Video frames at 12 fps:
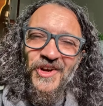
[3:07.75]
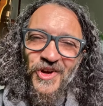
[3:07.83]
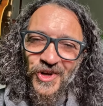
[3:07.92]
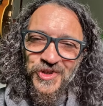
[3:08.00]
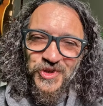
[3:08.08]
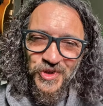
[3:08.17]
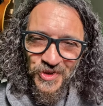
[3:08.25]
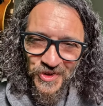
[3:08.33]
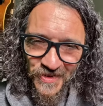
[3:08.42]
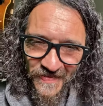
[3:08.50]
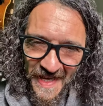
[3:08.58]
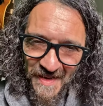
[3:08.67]
l'8
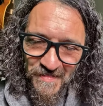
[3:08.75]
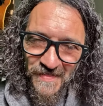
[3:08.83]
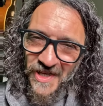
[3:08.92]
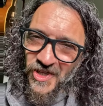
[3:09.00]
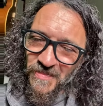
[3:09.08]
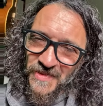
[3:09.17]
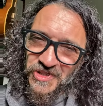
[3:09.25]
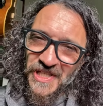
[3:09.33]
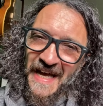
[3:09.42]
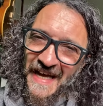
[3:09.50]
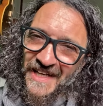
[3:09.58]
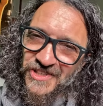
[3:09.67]
novembre, come
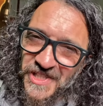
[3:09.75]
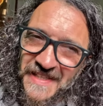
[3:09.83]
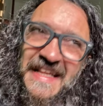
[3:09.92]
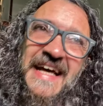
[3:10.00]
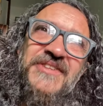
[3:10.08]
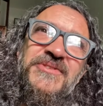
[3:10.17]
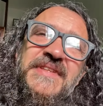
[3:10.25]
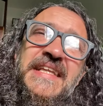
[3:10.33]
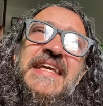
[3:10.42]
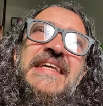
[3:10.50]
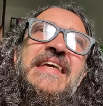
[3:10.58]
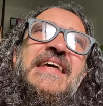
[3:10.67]
già accennato
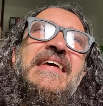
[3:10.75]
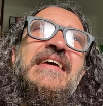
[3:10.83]
nei